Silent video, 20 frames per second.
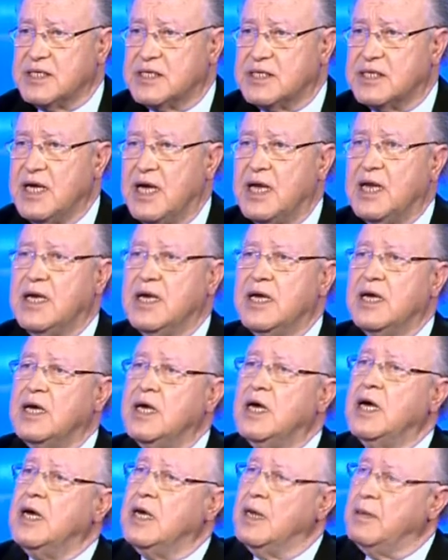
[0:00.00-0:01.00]
المعارضة اللي
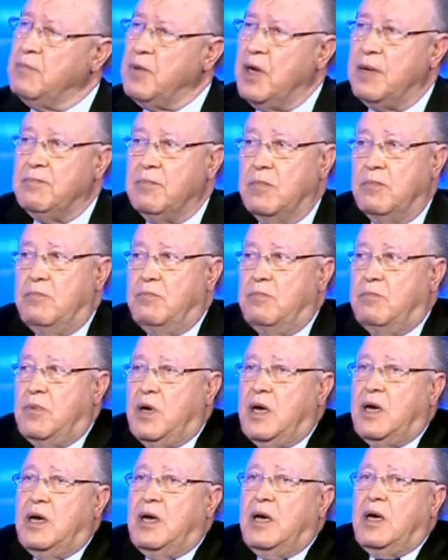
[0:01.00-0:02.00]
يعني
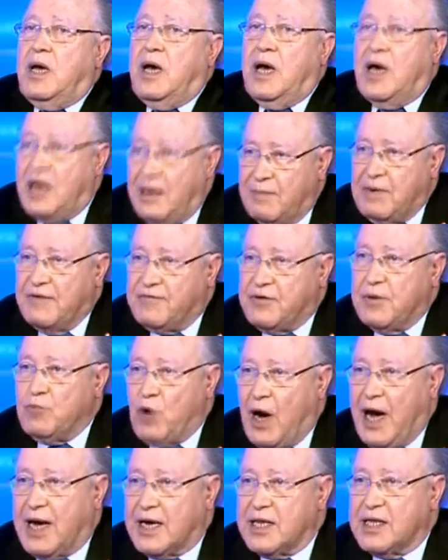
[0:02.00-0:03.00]
اغلبها في
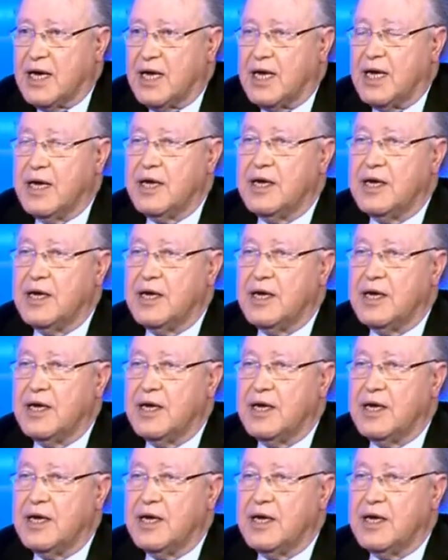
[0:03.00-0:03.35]
المعارضه